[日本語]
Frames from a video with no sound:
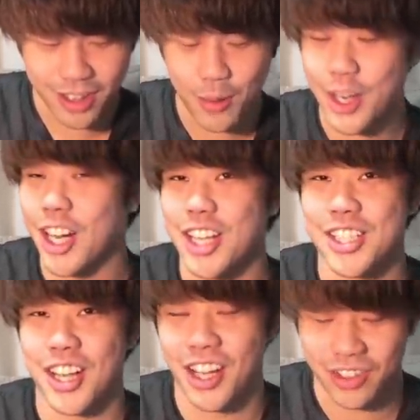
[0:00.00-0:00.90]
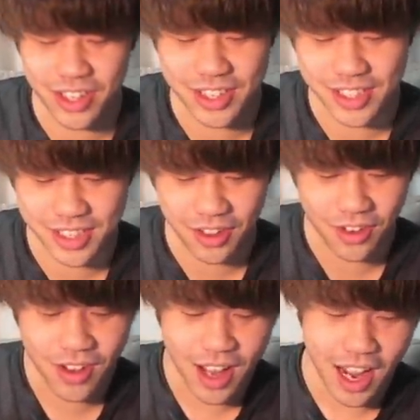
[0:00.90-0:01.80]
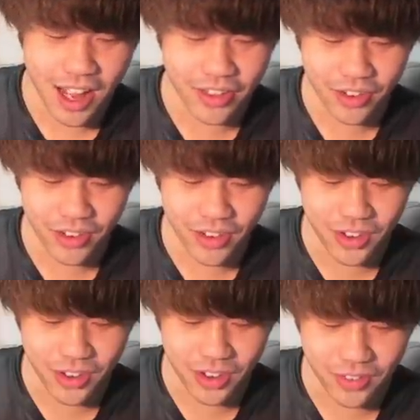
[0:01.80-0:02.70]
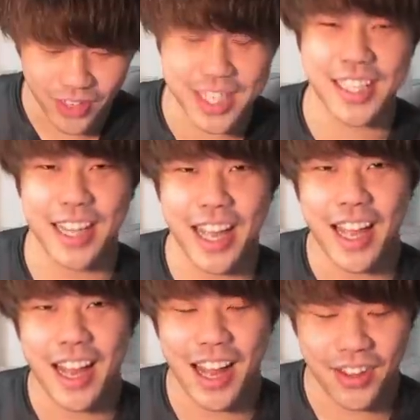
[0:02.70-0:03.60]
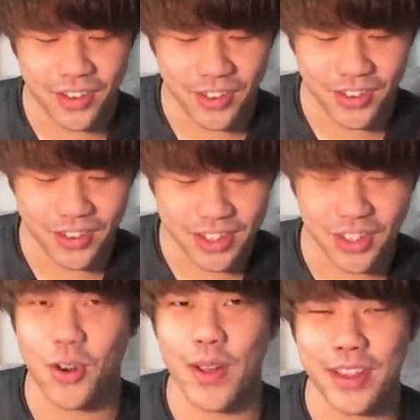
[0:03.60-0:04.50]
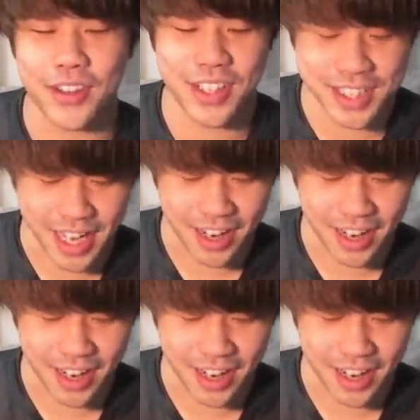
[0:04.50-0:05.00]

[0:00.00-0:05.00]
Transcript: たまにないっすかとか言ってたんですけど、あのー、皆さんね、あのー、ちょっとコメントください。